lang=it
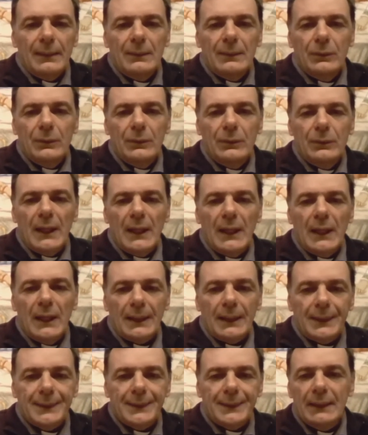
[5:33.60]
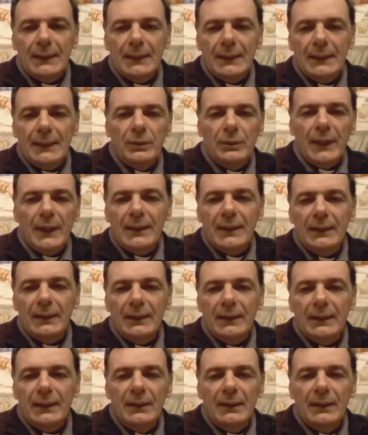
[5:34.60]
Qui è interessante notare
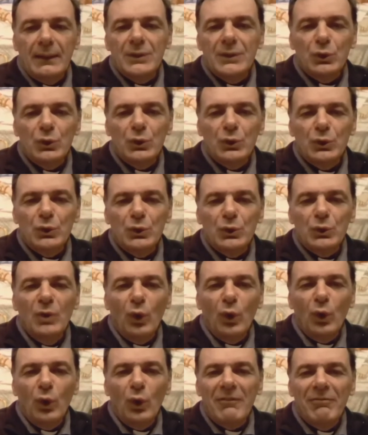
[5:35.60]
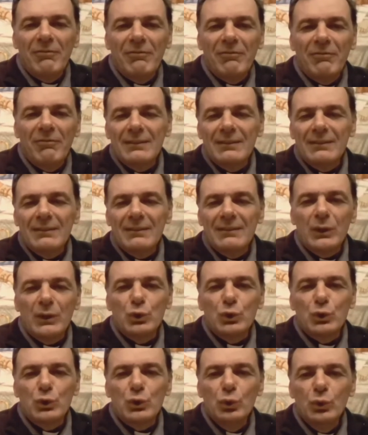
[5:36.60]
che Gesù non avverte
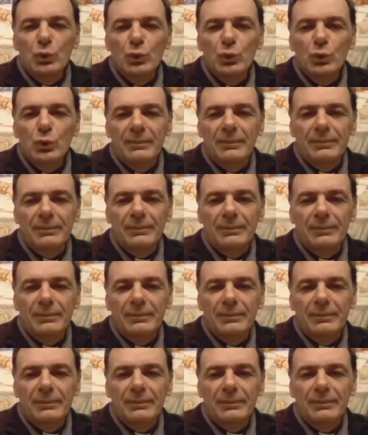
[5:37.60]
nessuno,